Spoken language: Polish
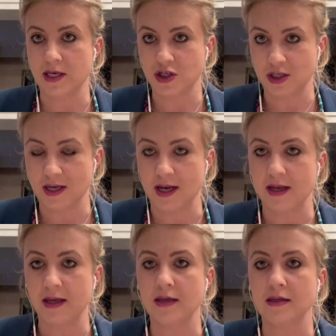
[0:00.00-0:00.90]
jeszcze
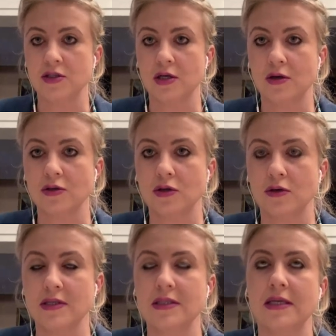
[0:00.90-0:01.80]
dalej, jeżeli chodzi
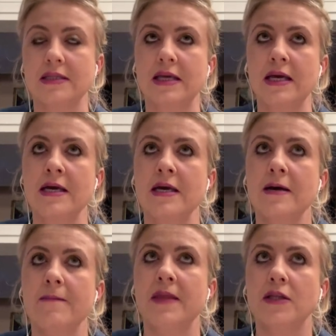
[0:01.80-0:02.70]
o restrykcje.
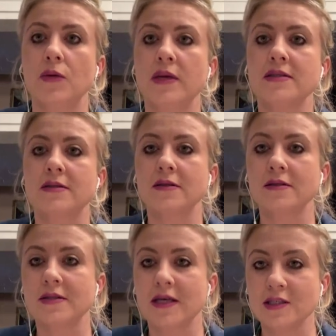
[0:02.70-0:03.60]
Natomiast
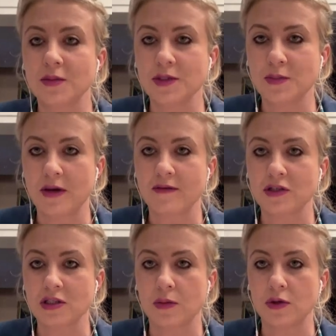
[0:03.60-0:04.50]
zdaję sobie
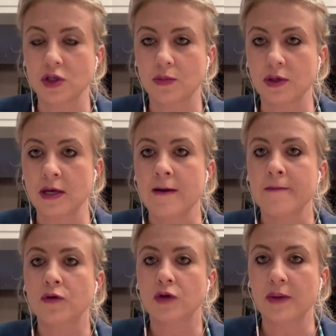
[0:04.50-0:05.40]
sprawę, że są osoby,
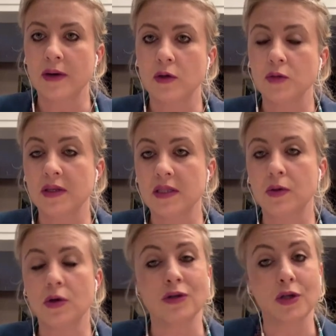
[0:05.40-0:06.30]
które mają odmienne
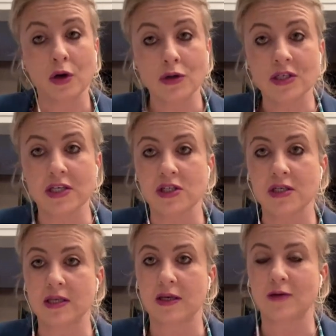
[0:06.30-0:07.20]
poglądy, chociaż
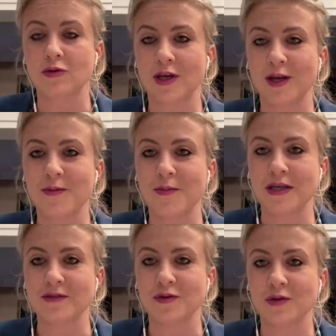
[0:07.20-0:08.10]
tak jak tutaj
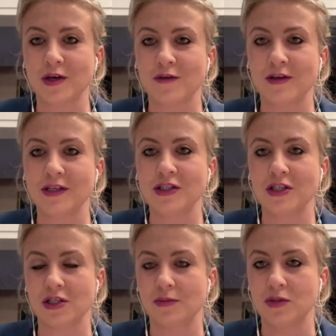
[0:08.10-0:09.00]
Państwo
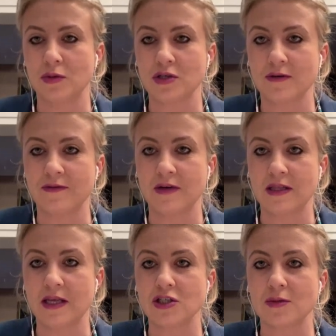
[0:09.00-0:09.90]
sugerowaliście, że być może w
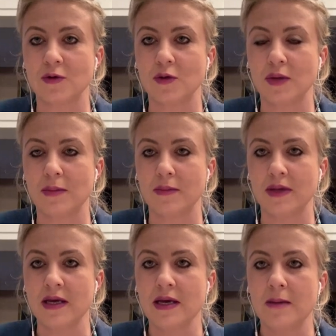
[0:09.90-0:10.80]
naszym klubie
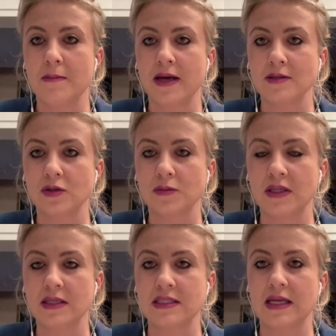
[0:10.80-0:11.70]
mamy bardzo
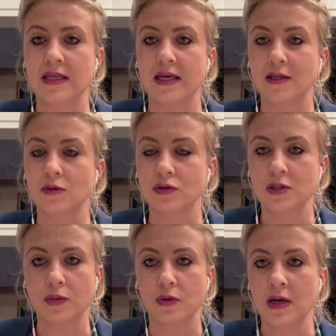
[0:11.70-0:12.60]
odmienne zdania i duży
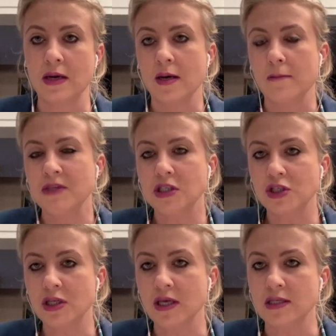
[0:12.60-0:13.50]
spór.
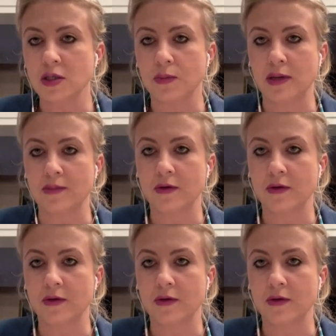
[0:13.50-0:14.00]
Myślę, że nie jest to